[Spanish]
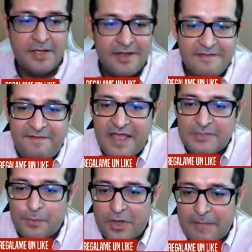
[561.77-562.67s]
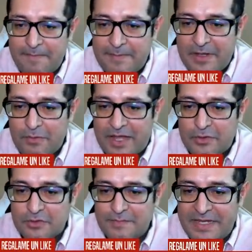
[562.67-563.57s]
Facebook en primer lugar
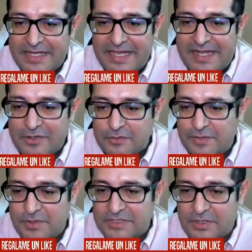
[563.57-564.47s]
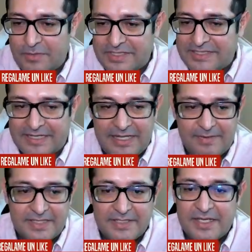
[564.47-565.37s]
2.500 millones de cuentas
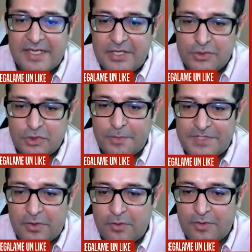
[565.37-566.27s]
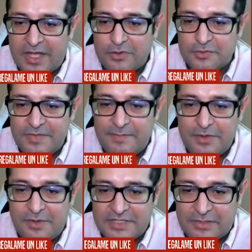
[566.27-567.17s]
activas y YouTube segundo lugar 2.000
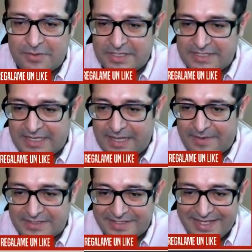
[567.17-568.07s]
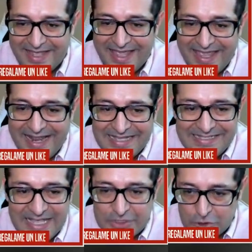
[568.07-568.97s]
millones de cuentas activas. En
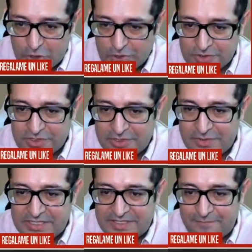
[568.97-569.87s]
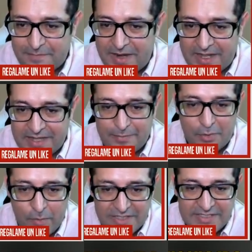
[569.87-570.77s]
estas dos es donde se informa la gente.
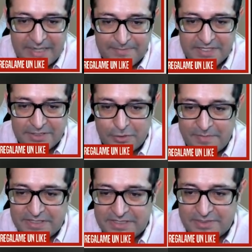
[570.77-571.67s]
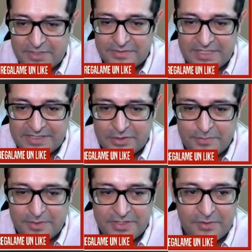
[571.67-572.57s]
Bueno, WhatsApp tercero 1.600
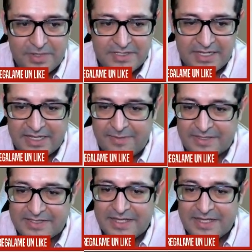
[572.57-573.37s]
millones de cuentas activas.